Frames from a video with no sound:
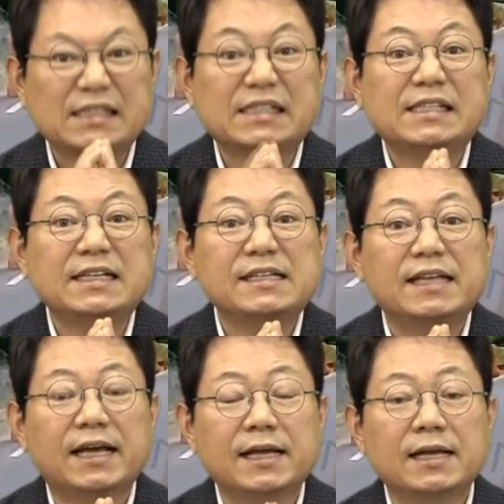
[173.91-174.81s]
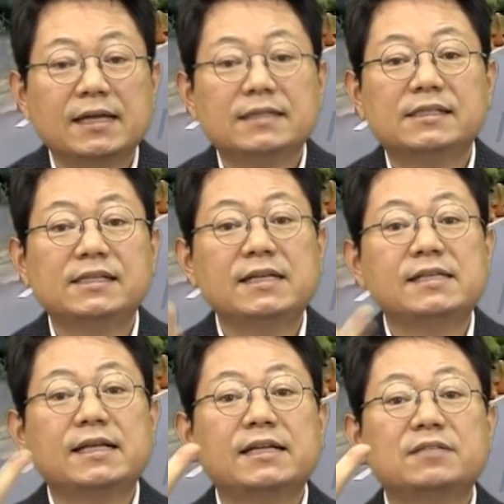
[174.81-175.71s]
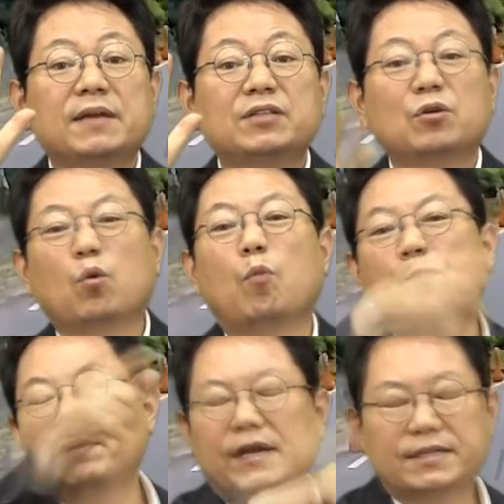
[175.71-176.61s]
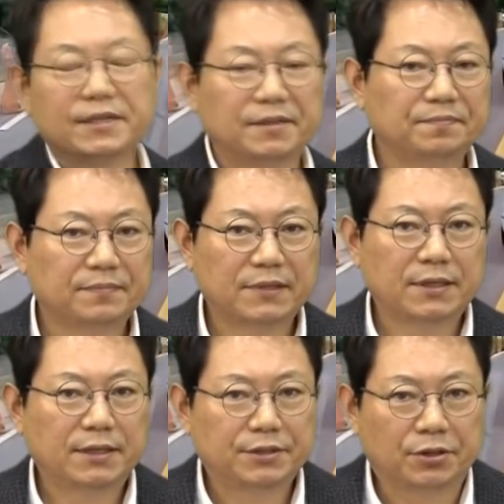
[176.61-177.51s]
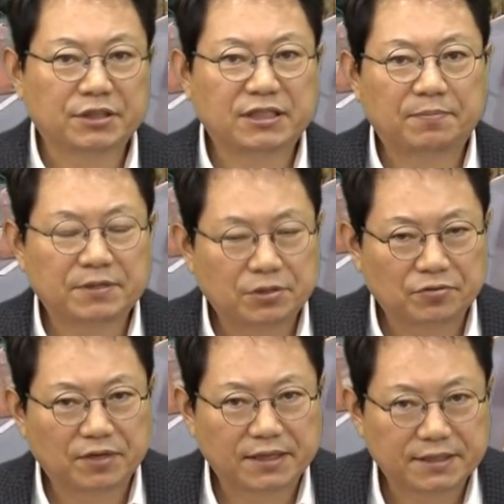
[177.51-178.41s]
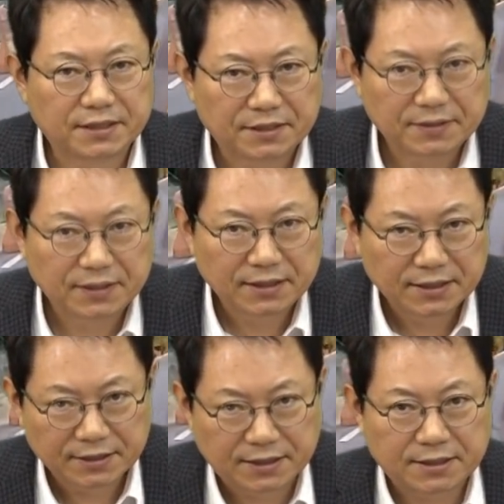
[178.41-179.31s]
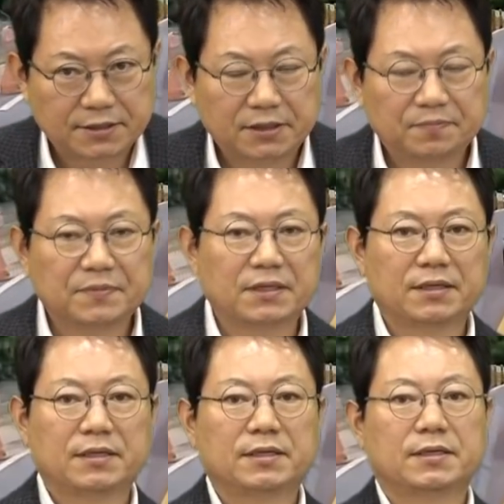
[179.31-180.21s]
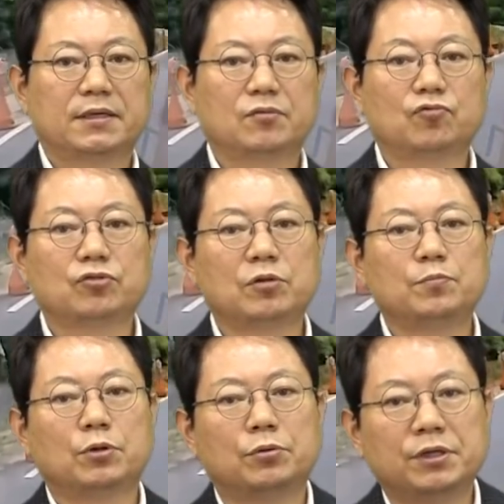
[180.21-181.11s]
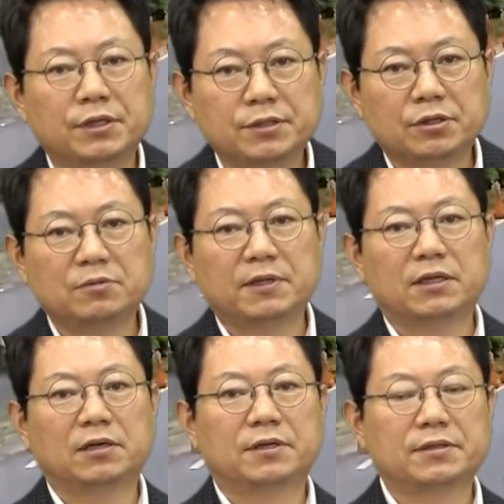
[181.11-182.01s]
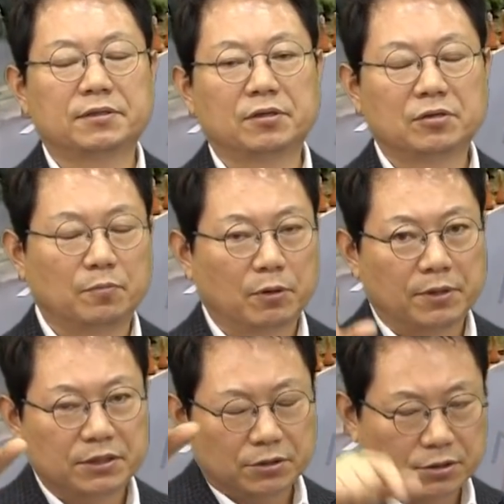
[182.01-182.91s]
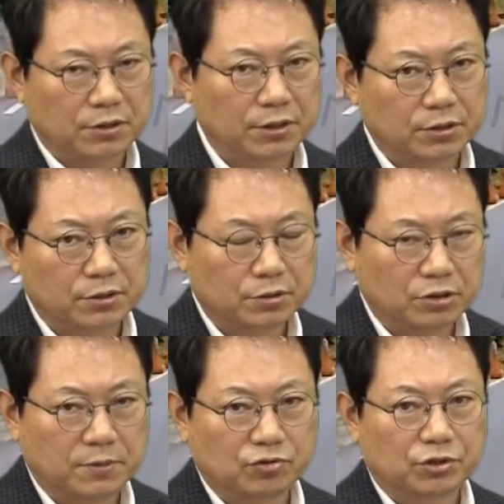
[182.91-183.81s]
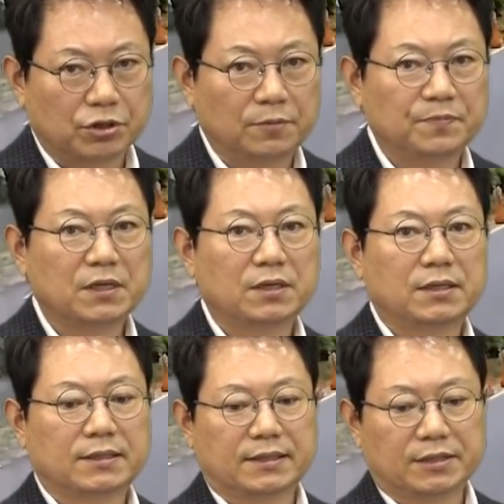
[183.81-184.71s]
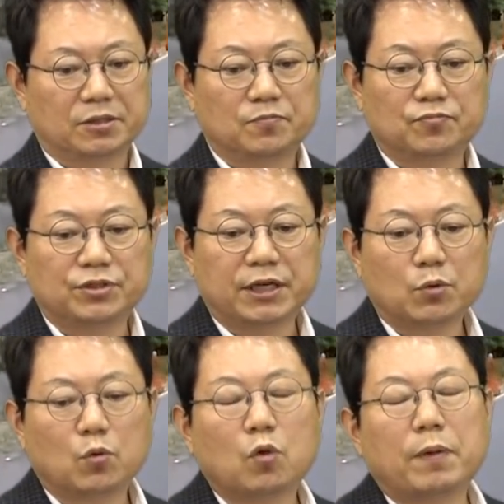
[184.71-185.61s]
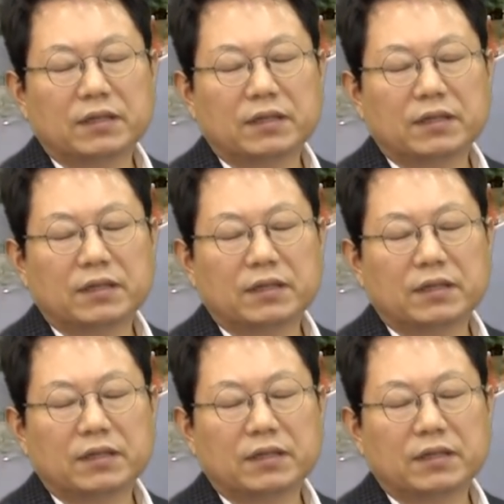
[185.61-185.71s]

7일 이내 7일 기다리지 마시고 곧바로 하세요. 정식 재판 청구하세요. 그래서 국선 변호인 선임해달라고 그래서 그럼 법원에 어, 선임해 주죠. 그래서 무죄 꼭